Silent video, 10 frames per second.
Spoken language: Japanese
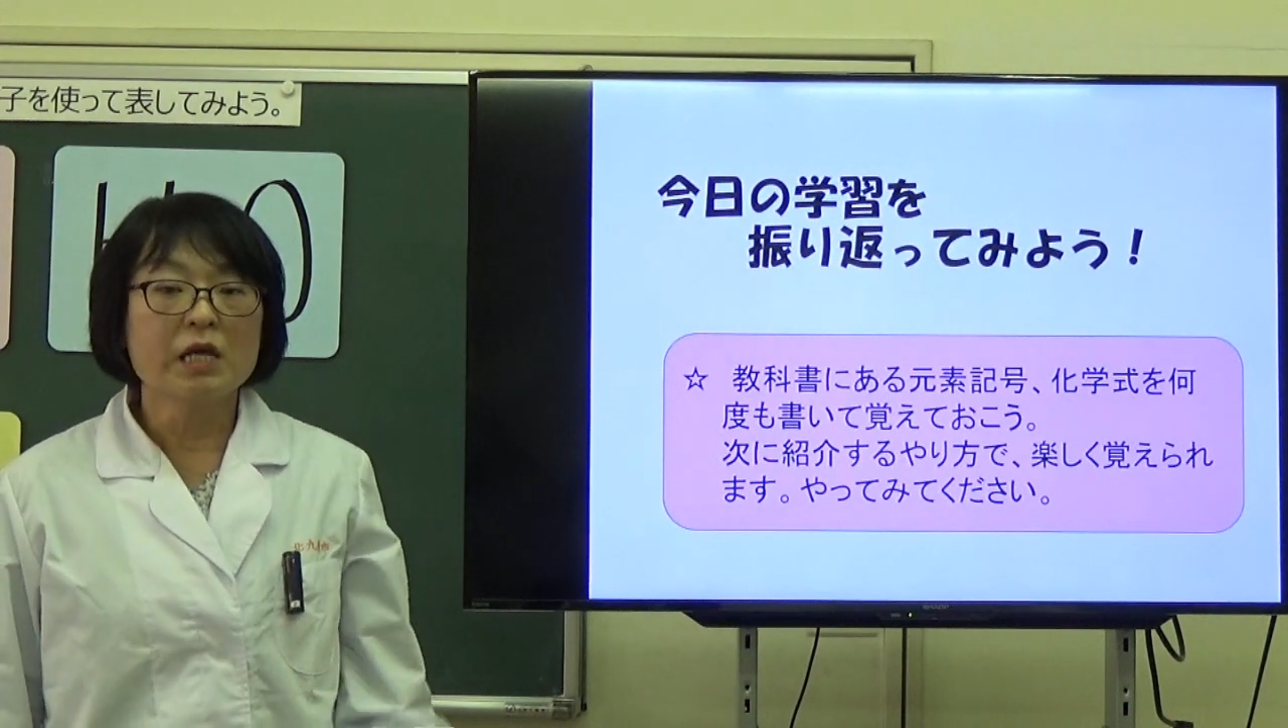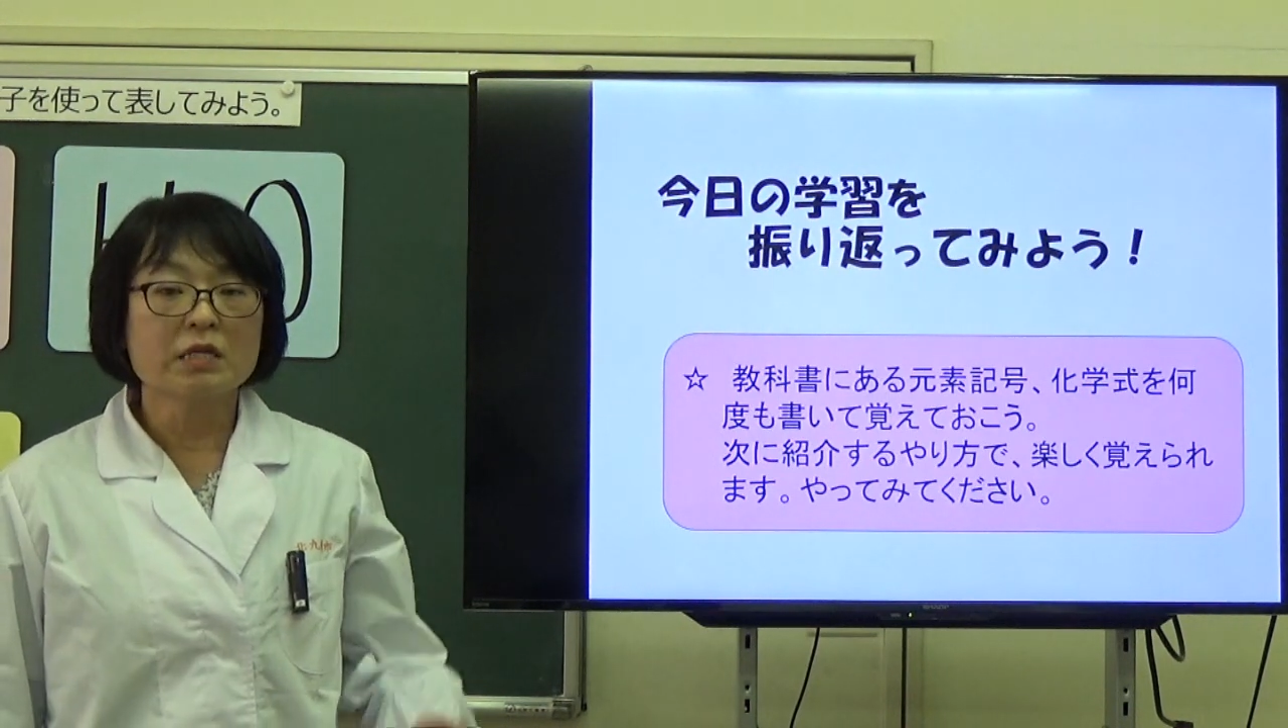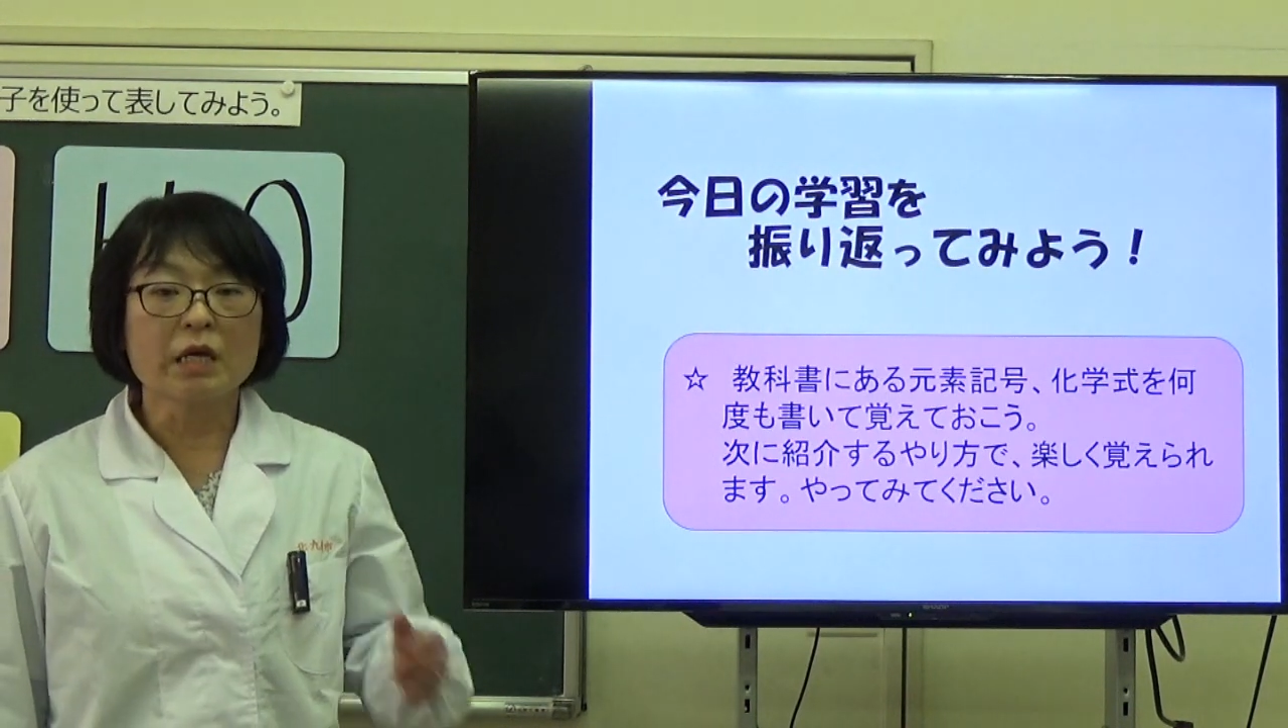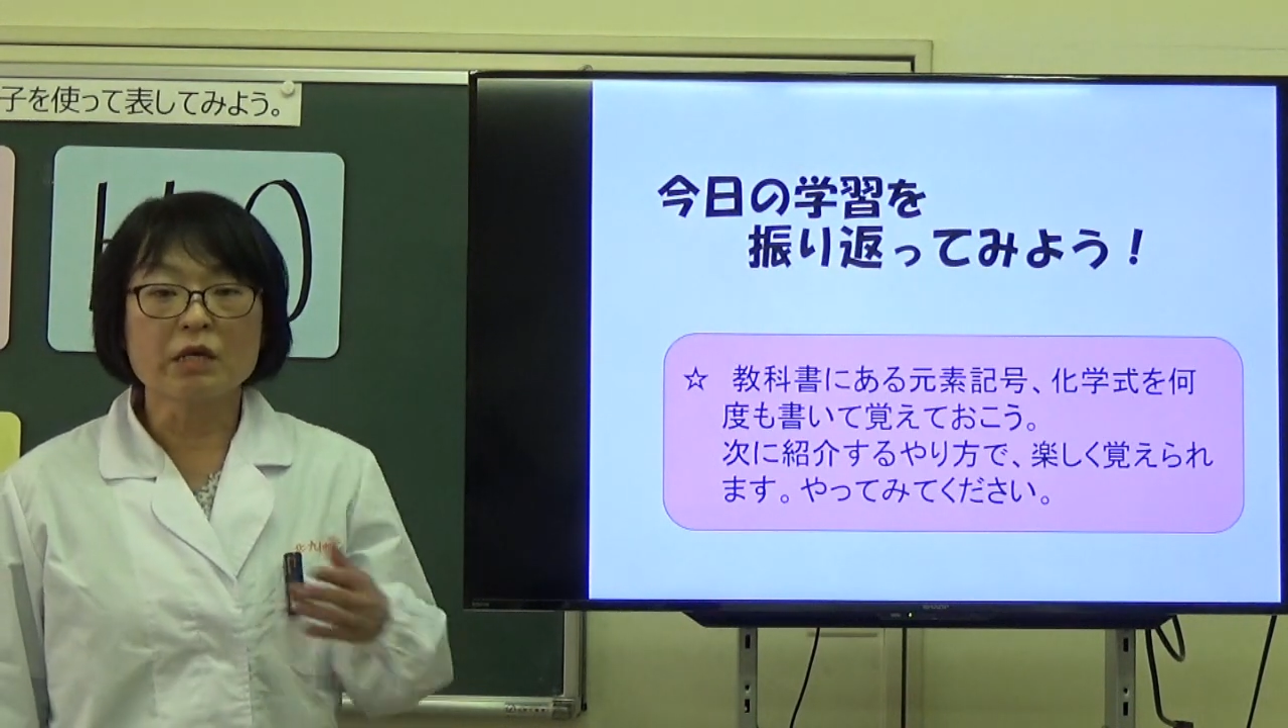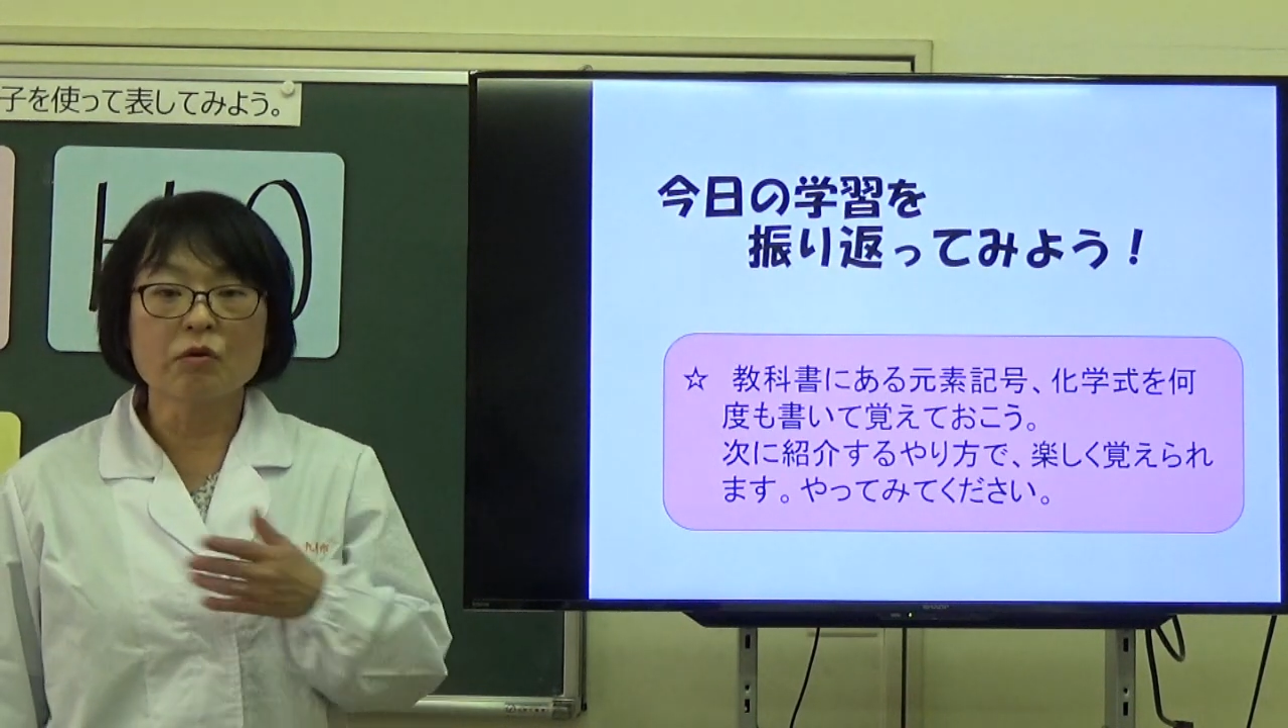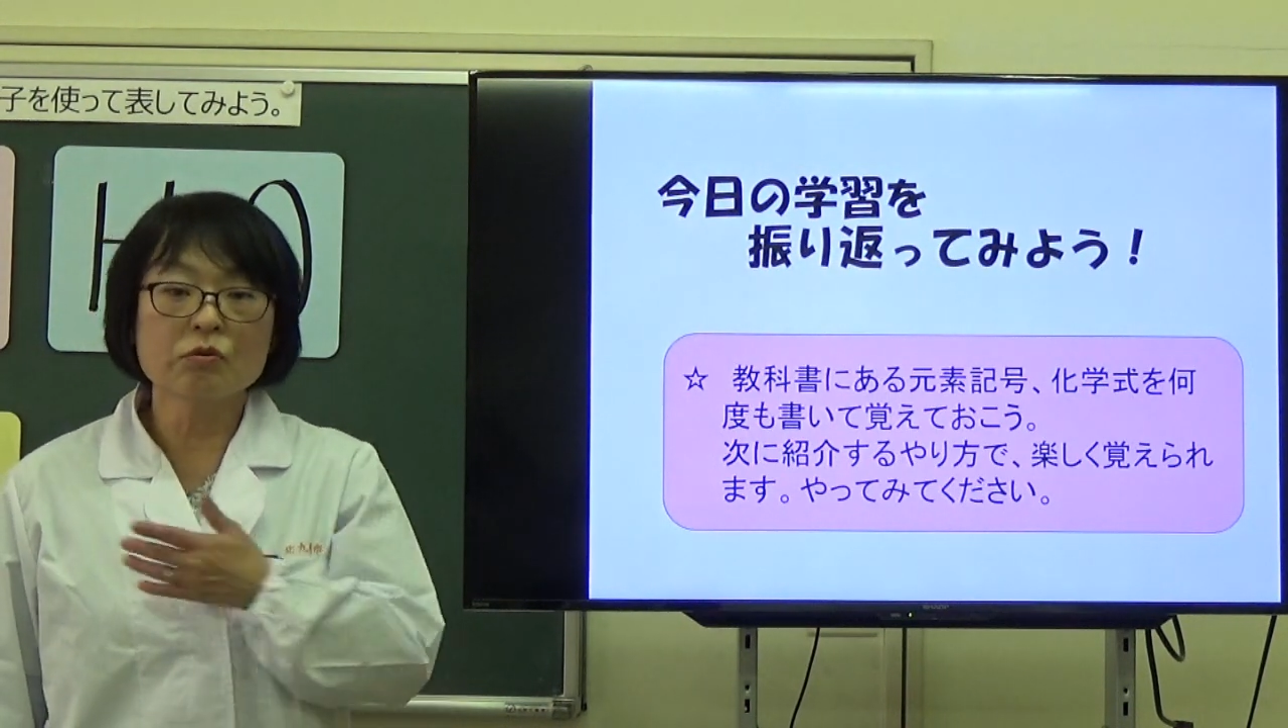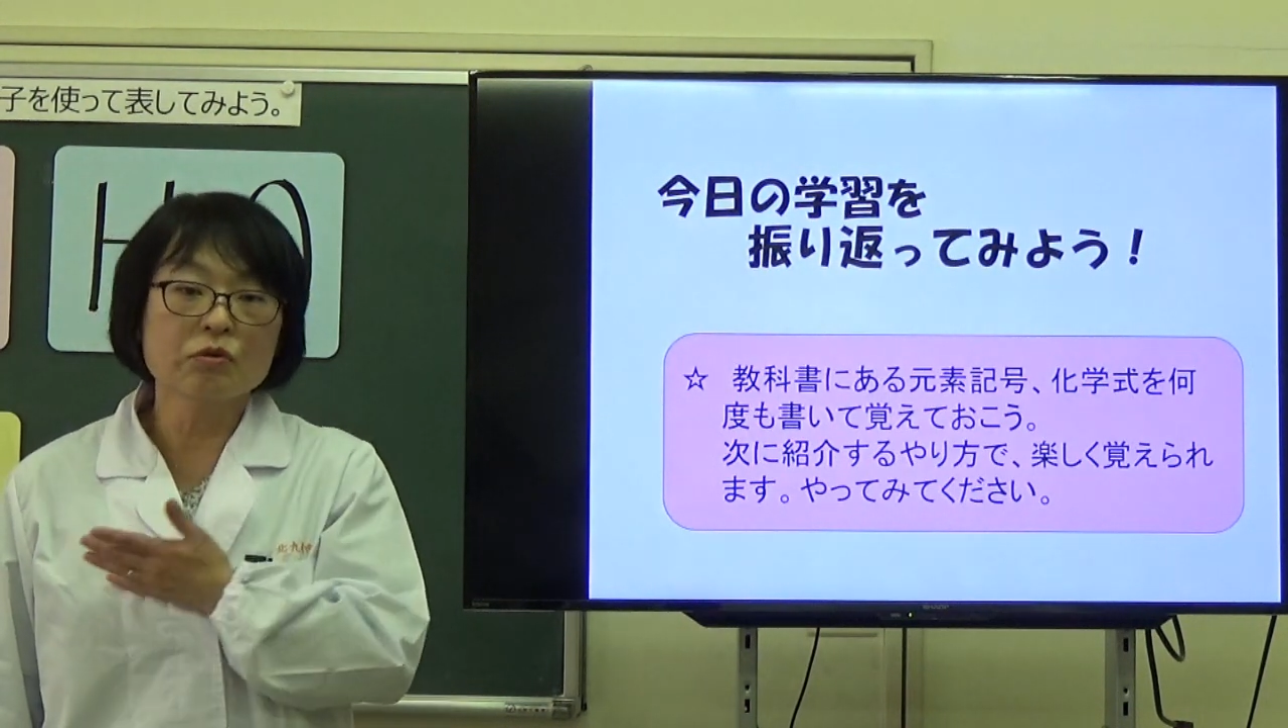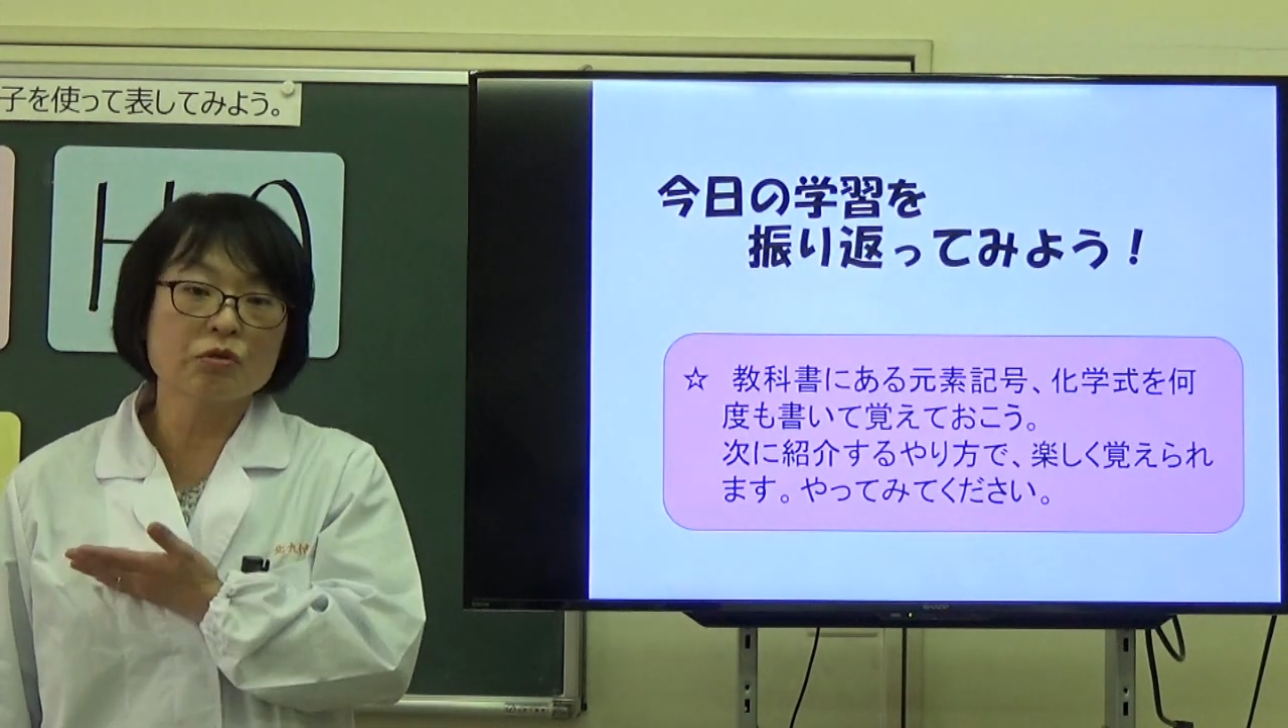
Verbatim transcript: 先ほど